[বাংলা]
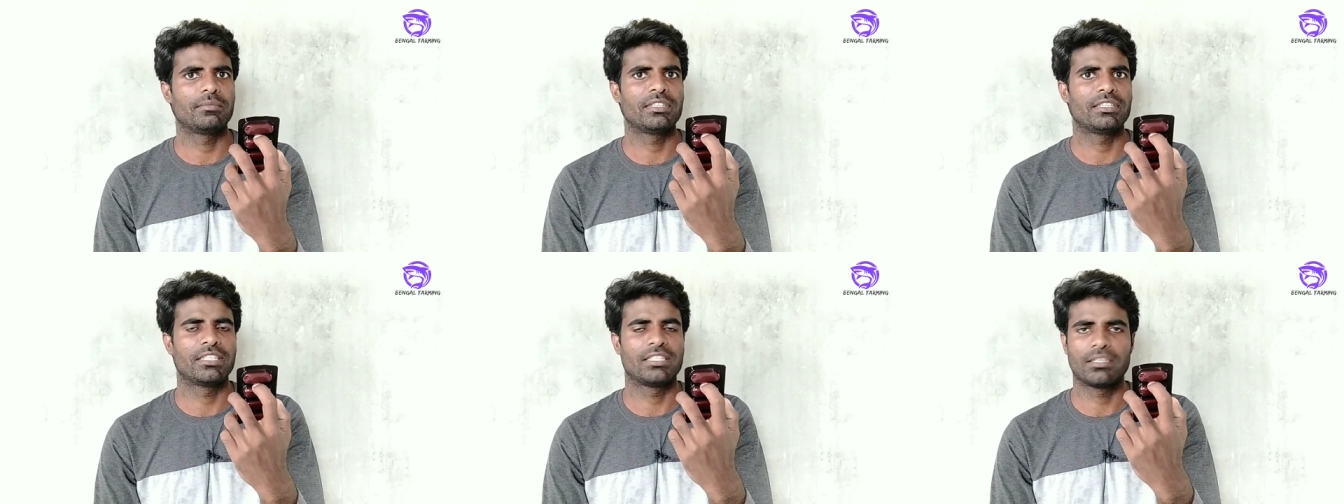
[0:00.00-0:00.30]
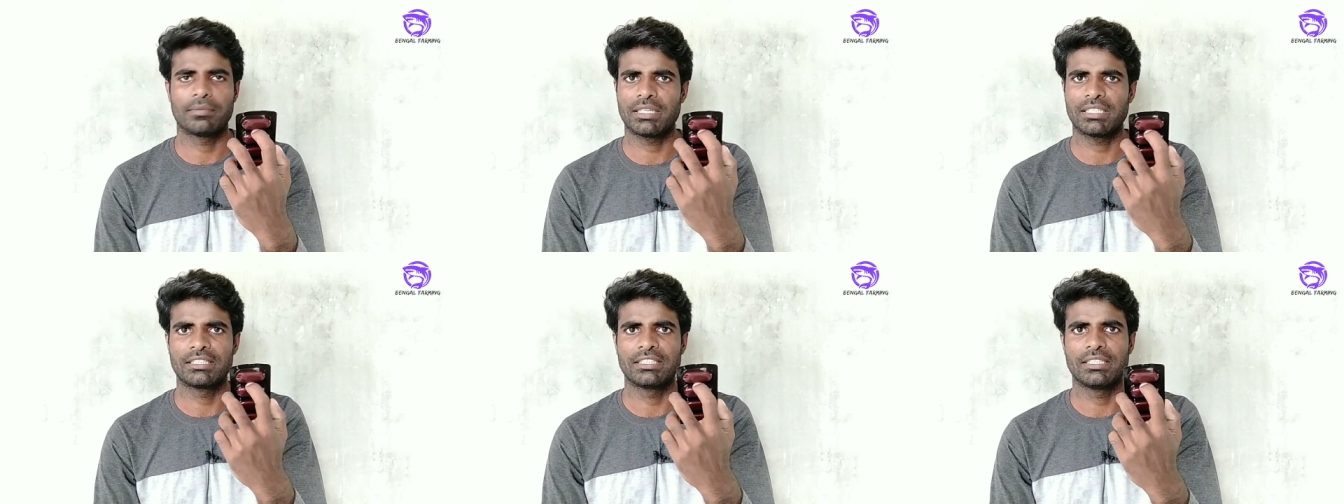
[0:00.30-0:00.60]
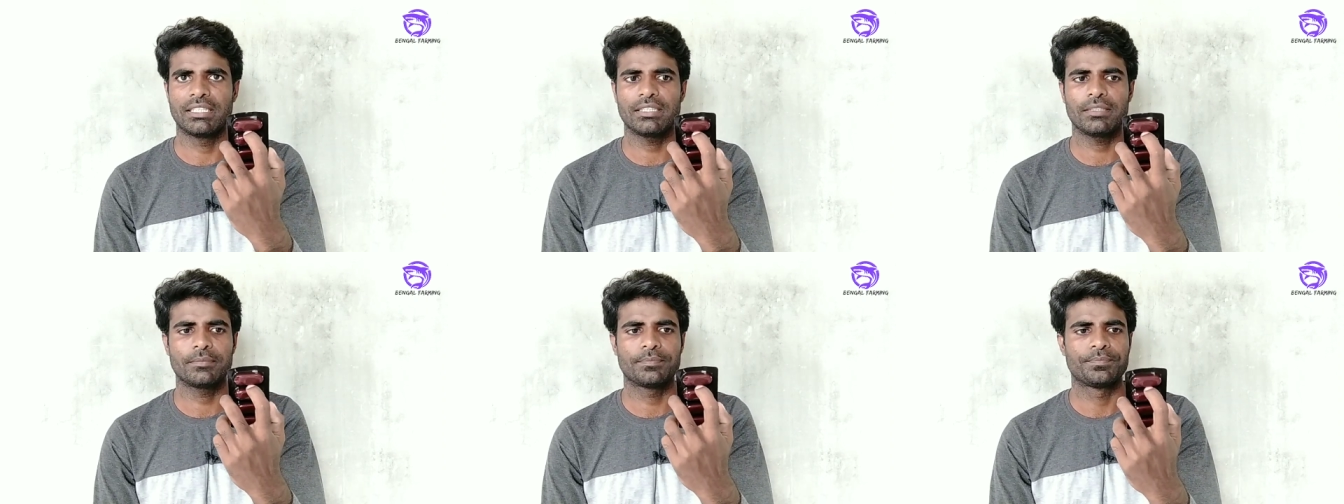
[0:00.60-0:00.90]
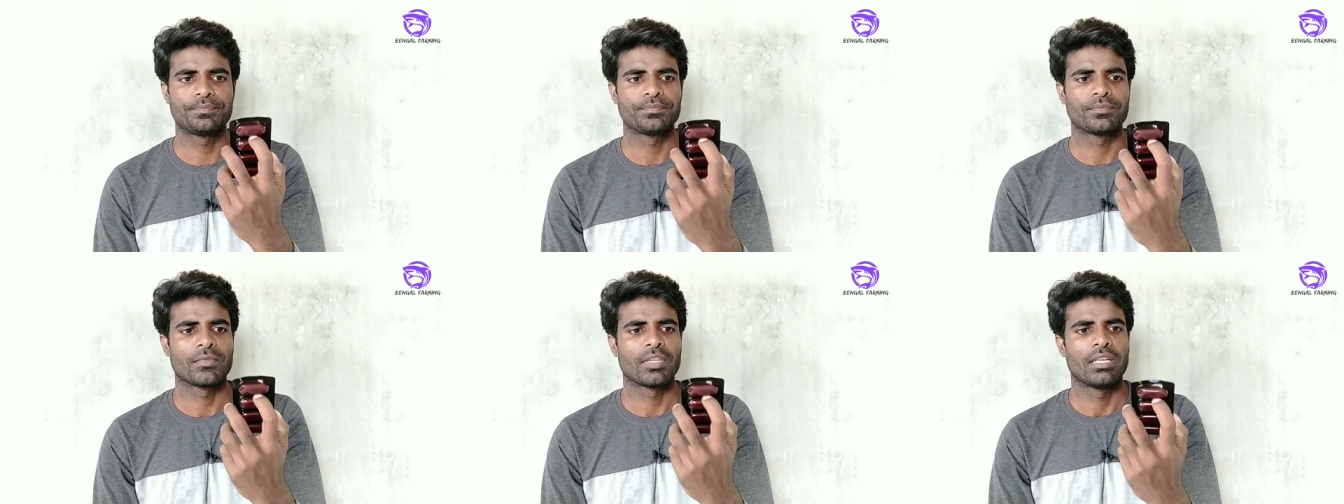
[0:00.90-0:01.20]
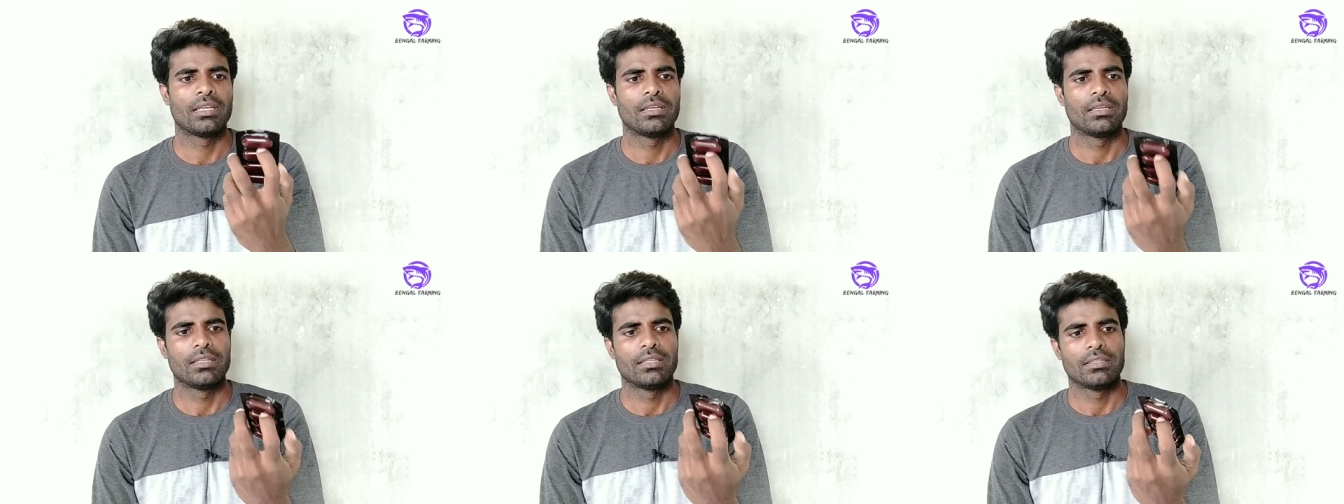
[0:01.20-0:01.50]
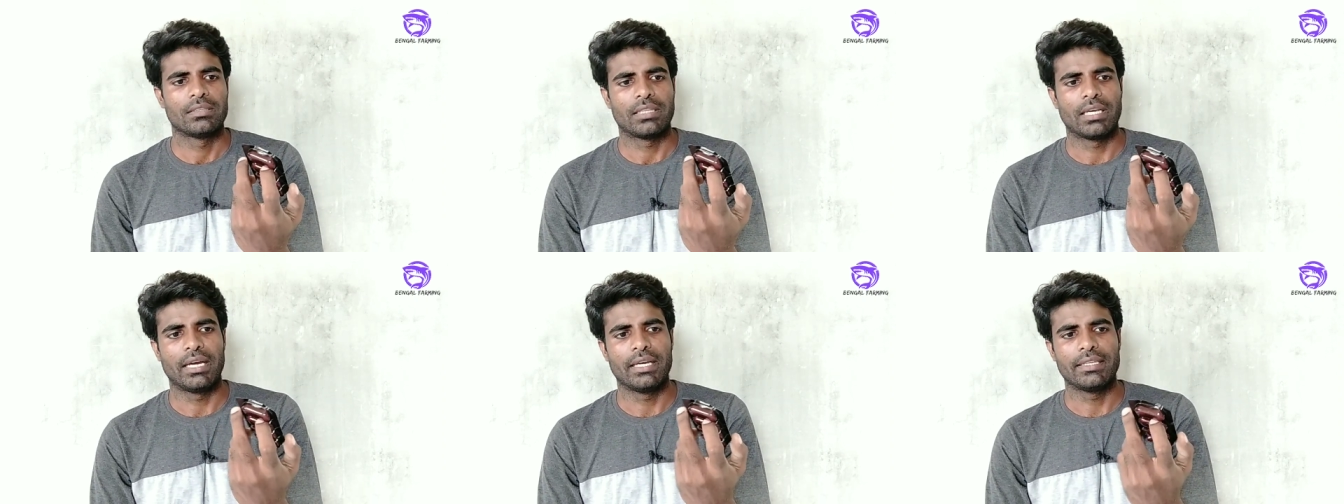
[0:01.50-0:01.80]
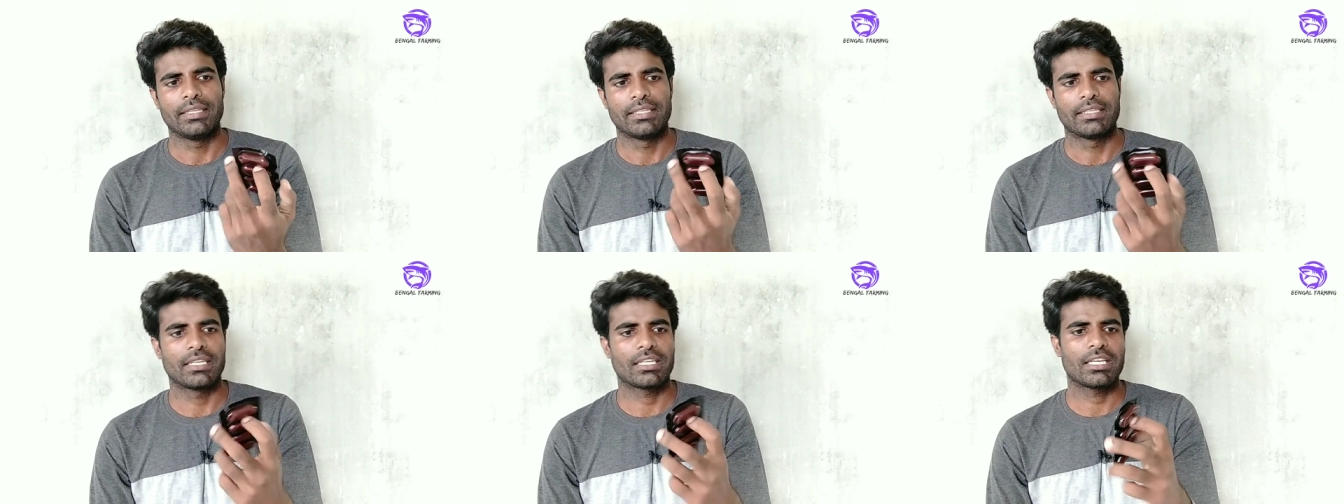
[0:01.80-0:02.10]
আমি দিতে পারছি না
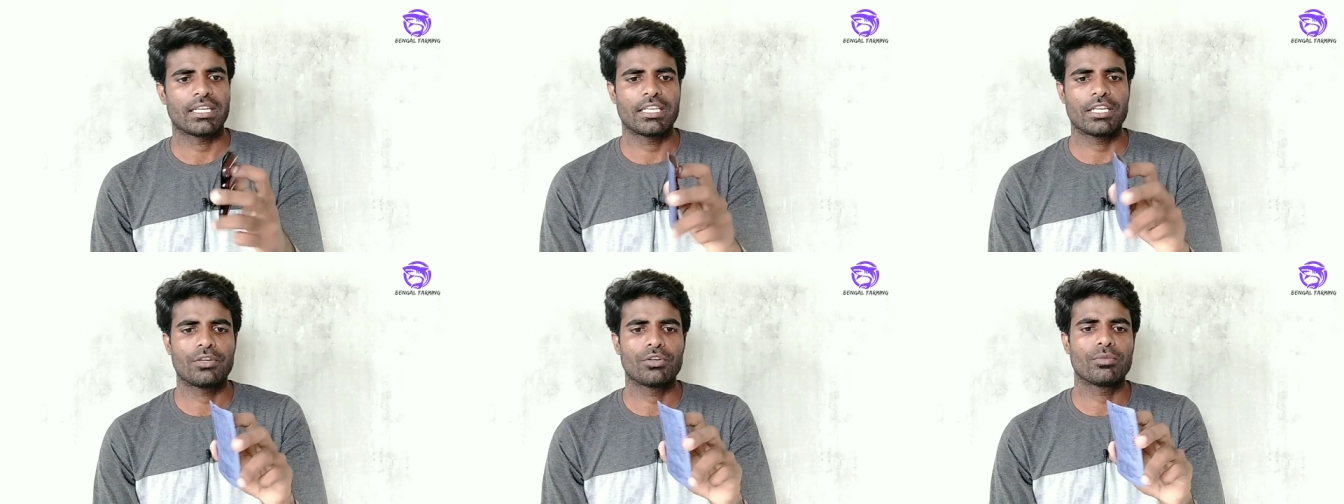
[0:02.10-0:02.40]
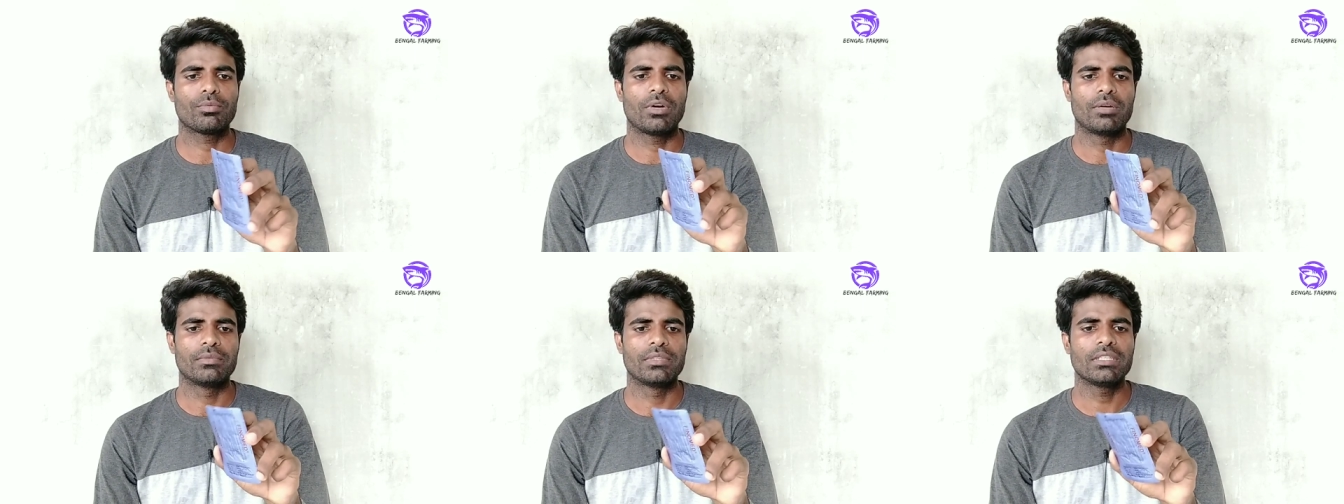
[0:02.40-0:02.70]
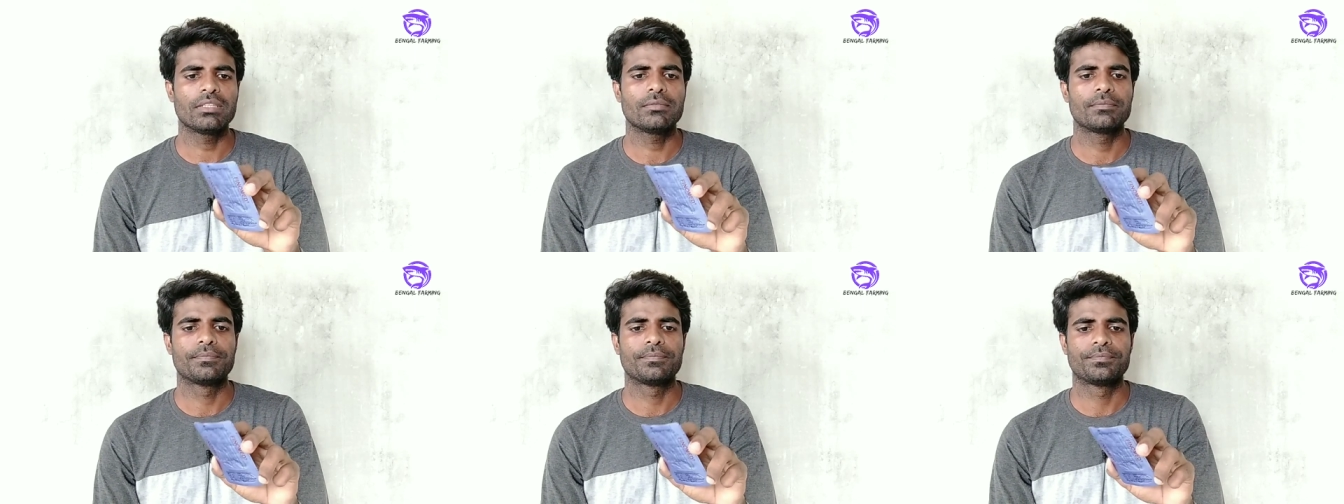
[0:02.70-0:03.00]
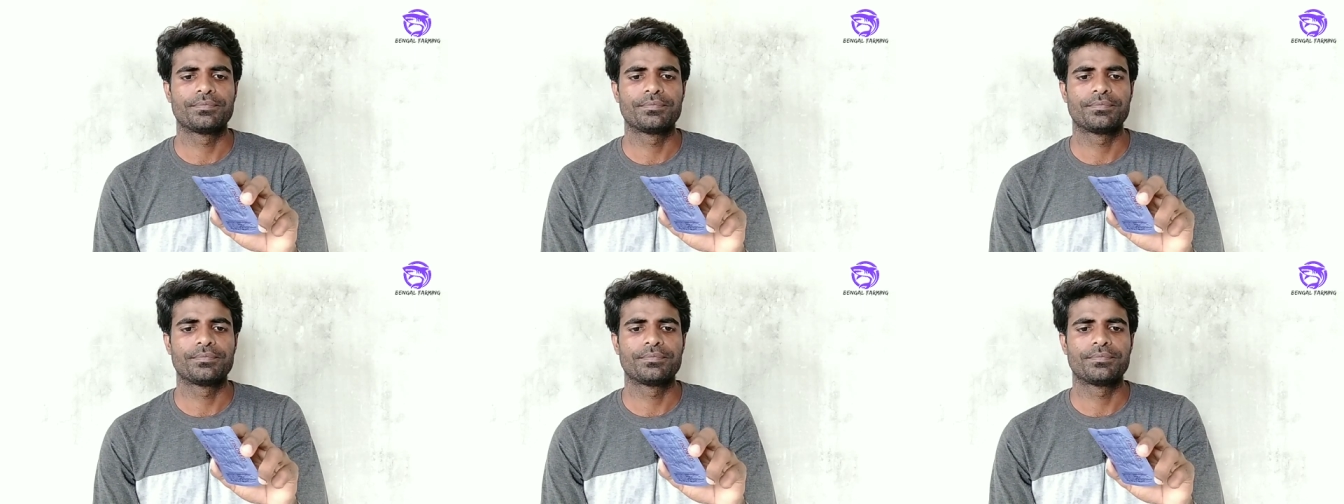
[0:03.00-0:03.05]
তাই এটাকে কি করব আমি